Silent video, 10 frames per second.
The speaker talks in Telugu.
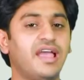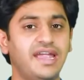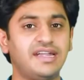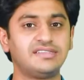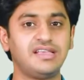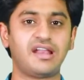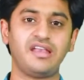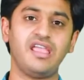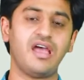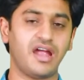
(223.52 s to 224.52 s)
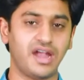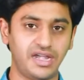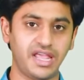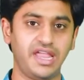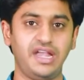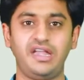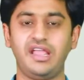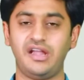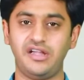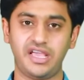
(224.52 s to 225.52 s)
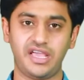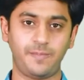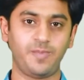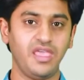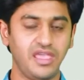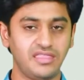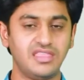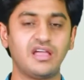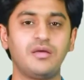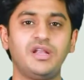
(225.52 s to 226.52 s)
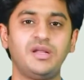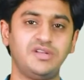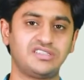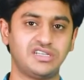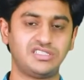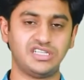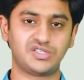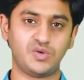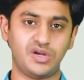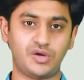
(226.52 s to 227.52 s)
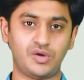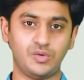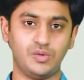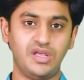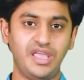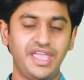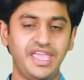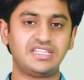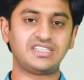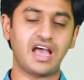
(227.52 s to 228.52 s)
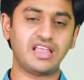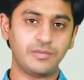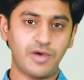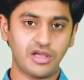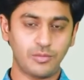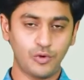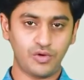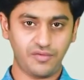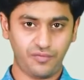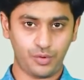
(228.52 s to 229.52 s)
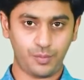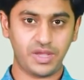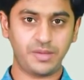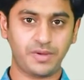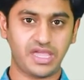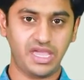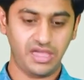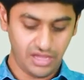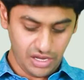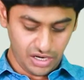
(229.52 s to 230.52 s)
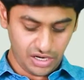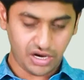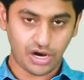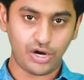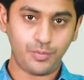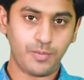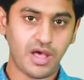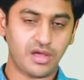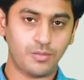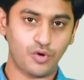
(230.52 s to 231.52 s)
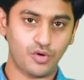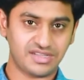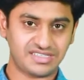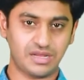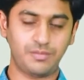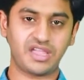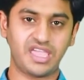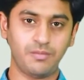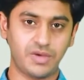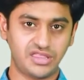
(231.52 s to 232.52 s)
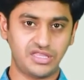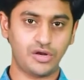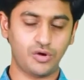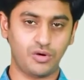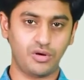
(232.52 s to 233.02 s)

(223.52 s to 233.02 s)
హయటస్ హర్నియా అంటే ఏంటి అంటే ఇందాక మనం డిస్కస్ చేసుకున్నట్టు ఈ ఛాతి భాగంలో ఉన్న ఫుడ్ పైప్కి కడుపు భాగంలో ఉన్న స్టమక్కి మధ్యలో